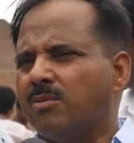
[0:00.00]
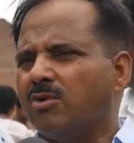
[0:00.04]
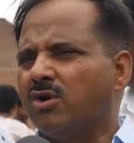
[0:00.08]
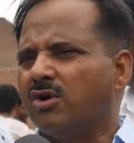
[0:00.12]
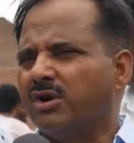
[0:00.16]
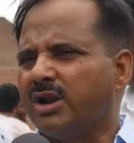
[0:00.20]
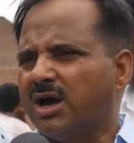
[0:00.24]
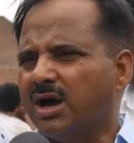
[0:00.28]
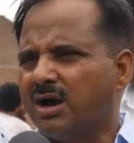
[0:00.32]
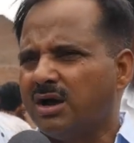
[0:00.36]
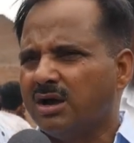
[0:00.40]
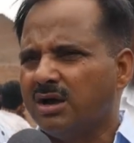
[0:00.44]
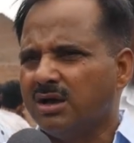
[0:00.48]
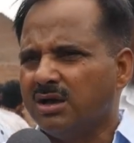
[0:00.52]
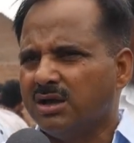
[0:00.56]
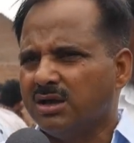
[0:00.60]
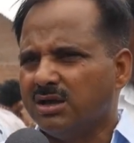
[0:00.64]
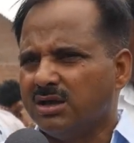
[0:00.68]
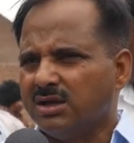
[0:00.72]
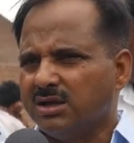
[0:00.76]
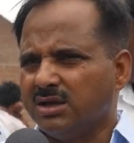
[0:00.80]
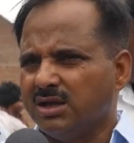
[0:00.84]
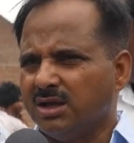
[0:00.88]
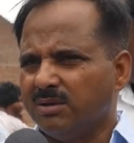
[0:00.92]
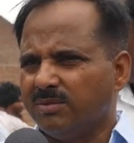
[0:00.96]
कम होना
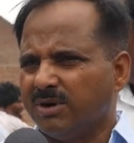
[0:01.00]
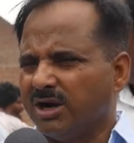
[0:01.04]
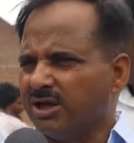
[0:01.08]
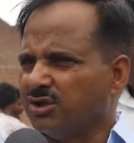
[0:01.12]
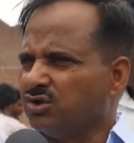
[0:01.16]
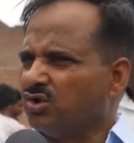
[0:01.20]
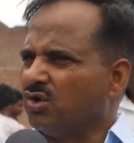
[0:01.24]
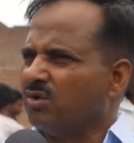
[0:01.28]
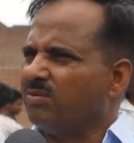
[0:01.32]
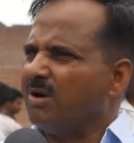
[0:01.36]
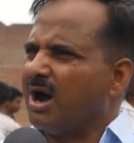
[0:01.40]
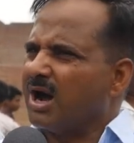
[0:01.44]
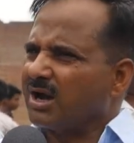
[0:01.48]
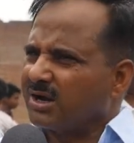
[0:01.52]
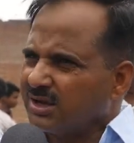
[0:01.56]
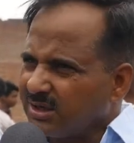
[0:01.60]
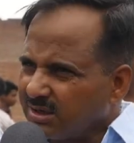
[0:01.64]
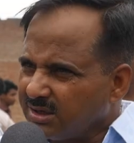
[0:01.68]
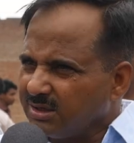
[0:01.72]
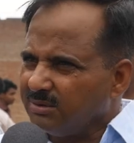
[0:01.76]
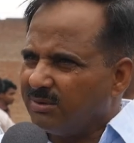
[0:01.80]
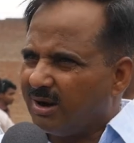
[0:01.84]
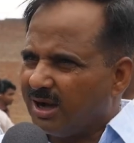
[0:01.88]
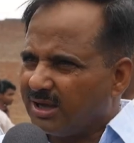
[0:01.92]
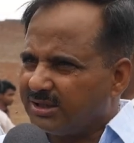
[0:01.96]
ये बड़े
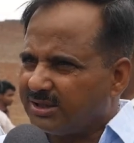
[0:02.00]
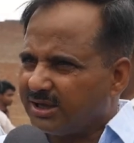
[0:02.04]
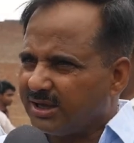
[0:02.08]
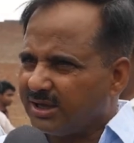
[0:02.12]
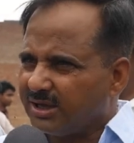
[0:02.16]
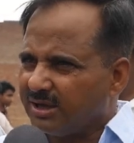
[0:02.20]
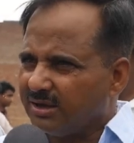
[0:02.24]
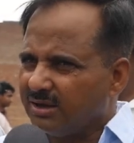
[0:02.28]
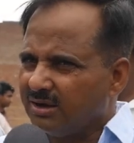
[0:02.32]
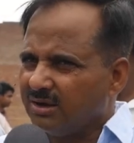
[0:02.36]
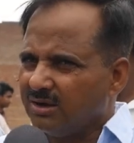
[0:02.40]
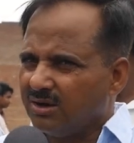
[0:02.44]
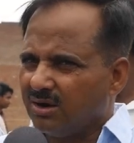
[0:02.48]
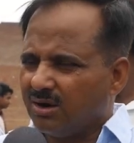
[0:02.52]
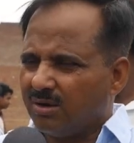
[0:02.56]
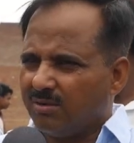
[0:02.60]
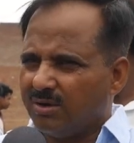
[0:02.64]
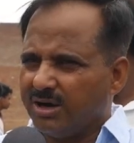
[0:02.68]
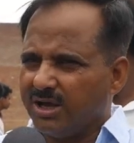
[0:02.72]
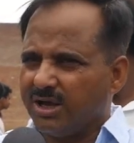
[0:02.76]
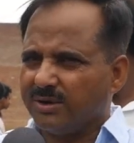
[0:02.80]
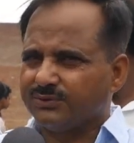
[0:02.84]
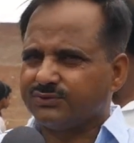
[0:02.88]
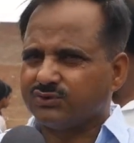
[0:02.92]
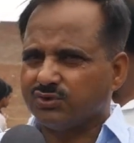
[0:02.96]
दुर्भाग्य की बात है
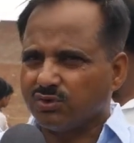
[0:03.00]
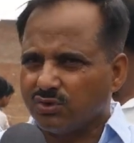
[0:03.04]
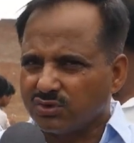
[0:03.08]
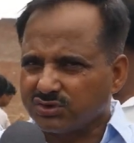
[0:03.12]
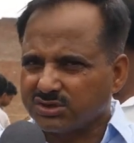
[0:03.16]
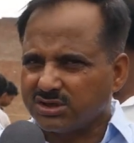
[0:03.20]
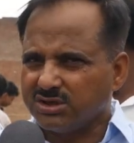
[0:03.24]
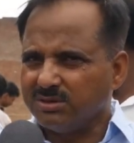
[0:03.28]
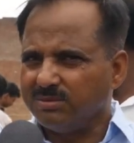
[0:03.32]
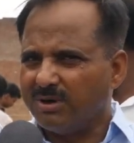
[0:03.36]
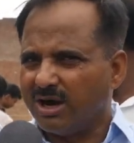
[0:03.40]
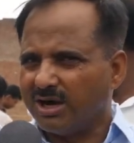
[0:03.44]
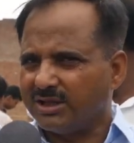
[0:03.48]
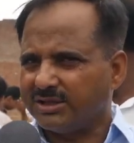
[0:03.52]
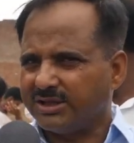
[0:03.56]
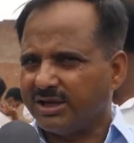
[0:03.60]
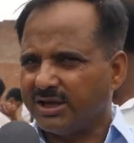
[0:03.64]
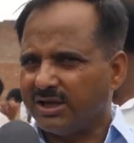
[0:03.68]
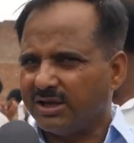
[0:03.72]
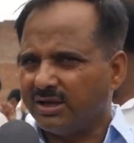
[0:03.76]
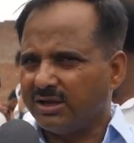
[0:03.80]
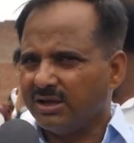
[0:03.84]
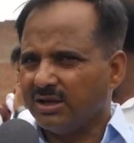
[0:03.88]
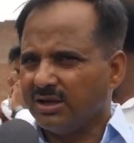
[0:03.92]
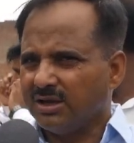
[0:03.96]
और बड़े अफसोस की बात
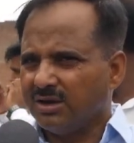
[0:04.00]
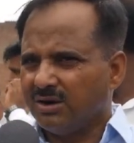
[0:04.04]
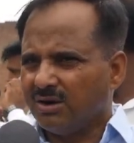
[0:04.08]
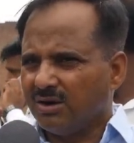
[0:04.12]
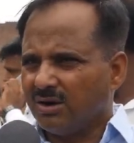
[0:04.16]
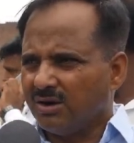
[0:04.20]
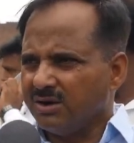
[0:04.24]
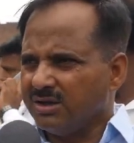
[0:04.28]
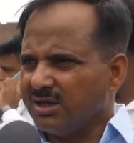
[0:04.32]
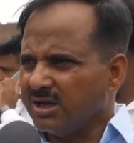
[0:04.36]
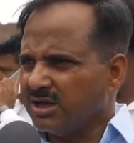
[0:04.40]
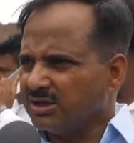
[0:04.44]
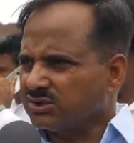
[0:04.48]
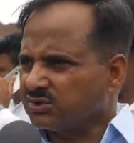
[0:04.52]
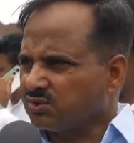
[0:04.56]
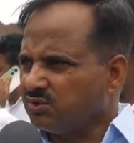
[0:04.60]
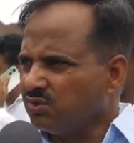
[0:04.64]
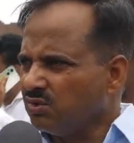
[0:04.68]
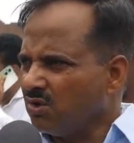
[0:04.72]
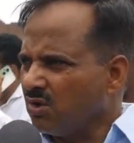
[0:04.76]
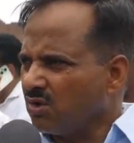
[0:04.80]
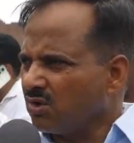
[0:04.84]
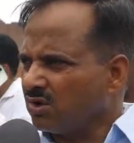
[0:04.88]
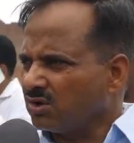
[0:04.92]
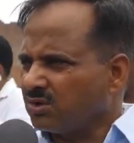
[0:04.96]
है और ये
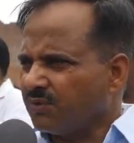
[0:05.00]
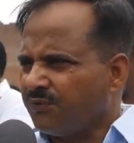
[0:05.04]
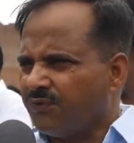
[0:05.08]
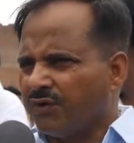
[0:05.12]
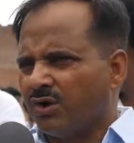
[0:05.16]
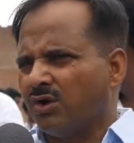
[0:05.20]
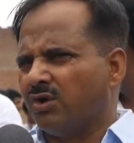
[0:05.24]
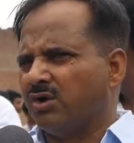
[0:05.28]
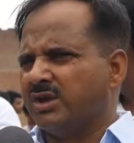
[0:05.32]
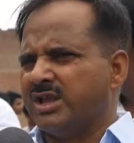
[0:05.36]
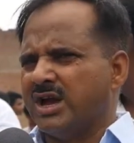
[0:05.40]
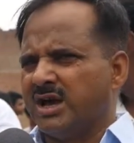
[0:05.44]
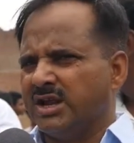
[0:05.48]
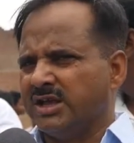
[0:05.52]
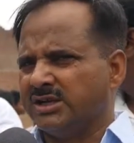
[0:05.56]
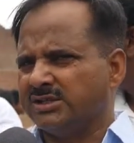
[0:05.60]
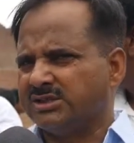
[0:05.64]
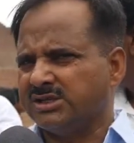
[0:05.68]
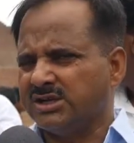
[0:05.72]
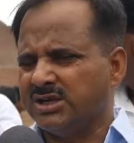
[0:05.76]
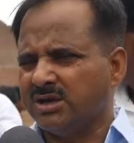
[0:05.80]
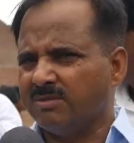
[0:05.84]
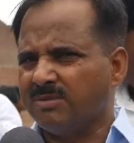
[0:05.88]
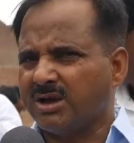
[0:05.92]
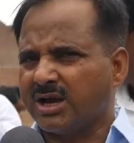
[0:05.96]
स्कूलों को तो फुल हो जाना
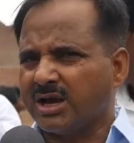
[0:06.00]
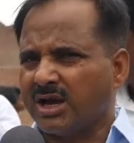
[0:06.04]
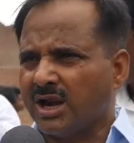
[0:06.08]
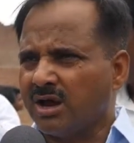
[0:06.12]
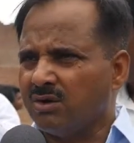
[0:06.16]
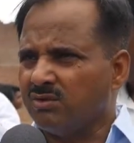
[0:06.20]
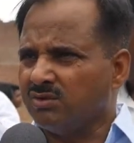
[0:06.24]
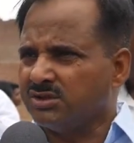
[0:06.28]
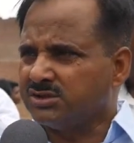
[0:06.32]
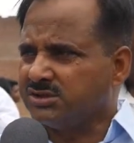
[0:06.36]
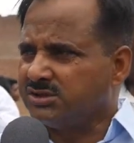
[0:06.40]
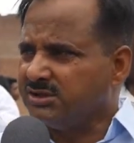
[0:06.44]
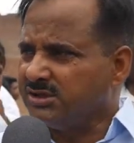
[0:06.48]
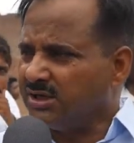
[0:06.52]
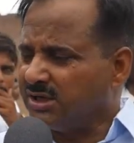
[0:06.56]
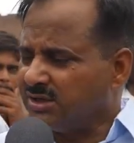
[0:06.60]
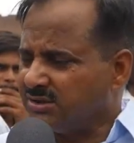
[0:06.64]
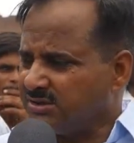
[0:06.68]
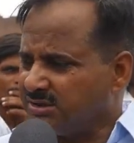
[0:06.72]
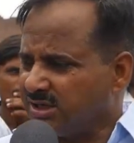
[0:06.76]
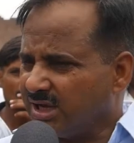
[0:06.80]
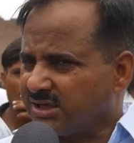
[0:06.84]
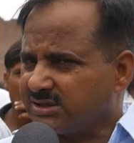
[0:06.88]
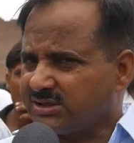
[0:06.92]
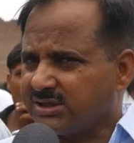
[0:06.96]
चाहिए मैं कह रहा हूँ
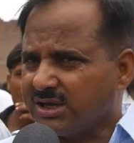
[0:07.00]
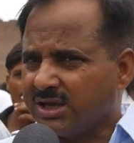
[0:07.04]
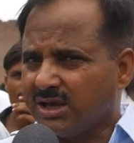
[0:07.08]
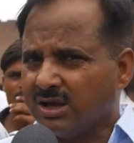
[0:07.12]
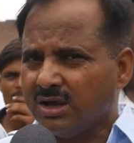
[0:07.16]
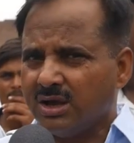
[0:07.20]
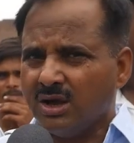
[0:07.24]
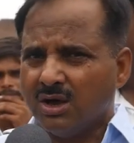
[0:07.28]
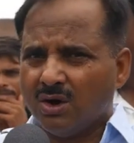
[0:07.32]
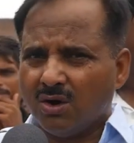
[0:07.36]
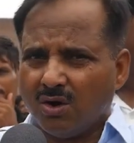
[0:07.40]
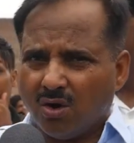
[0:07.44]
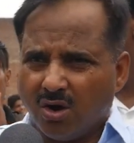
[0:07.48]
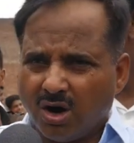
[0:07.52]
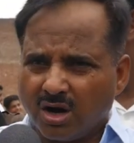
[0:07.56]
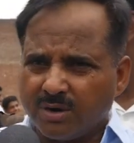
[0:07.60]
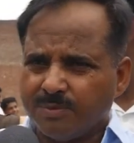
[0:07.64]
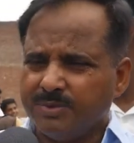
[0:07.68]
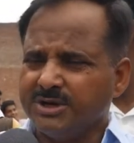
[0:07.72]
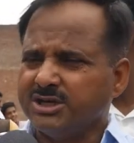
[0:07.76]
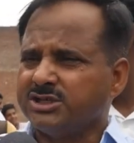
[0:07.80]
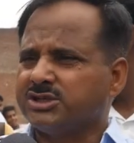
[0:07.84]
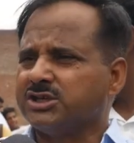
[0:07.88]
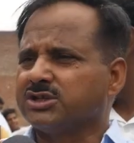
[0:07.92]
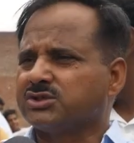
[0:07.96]
इन जैसे
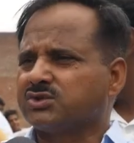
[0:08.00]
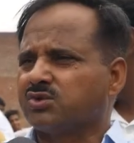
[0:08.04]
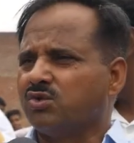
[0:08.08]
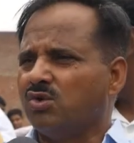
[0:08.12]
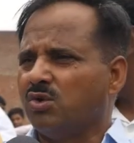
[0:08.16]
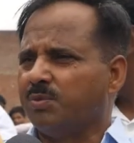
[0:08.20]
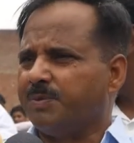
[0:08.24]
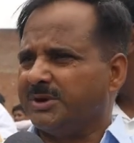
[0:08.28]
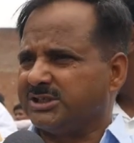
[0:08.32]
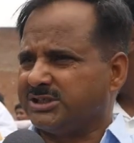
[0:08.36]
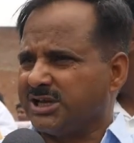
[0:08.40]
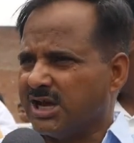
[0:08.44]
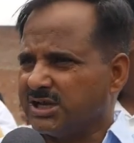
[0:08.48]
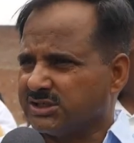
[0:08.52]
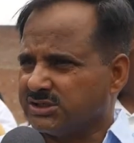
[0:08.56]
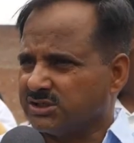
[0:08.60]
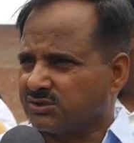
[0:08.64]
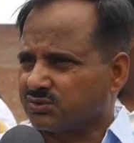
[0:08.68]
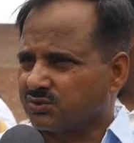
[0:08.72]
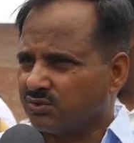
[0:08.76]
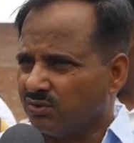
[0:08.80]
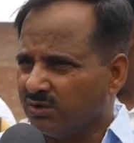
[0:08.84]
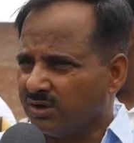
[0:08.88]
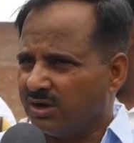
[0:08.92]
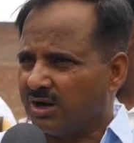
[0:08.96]
और बीस स्कूल
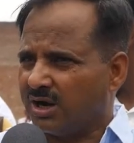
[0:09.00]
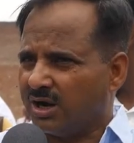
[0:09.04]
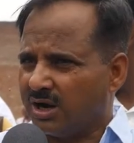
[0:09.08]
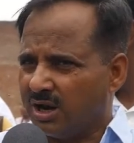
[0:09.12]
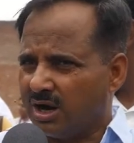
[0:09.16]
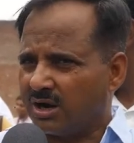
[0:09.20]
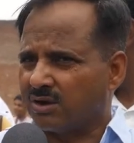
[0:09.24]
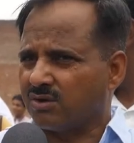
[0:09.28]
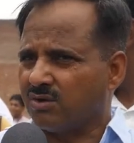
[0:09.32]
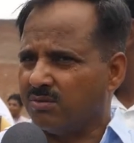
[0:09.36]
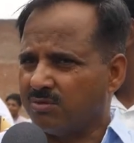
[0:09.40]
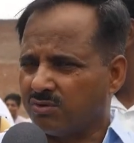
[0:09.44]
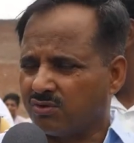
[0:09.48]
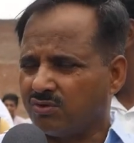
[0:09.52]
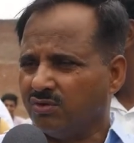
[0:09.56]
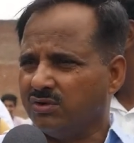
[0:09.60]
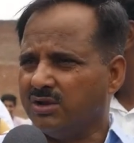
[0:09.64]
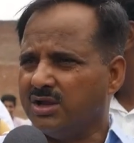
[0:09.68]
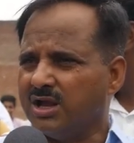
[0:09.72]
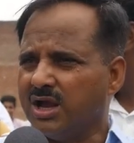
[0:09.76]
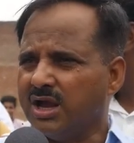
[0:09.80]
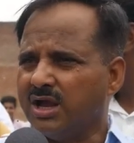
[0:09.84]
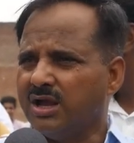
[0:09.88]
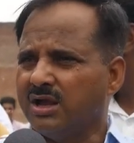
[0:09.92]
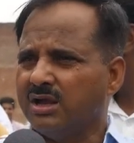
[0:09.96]
पचास स्कूल इन इलाकों में
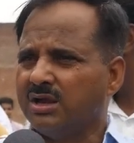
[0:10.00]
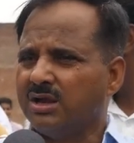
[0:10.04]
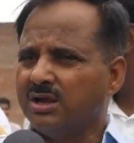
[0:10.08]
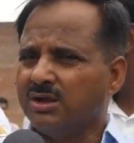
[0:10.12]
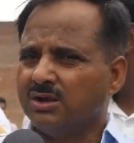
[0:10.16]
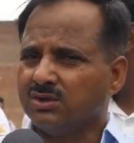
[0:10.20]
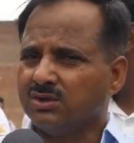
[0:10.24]
खुल जाएं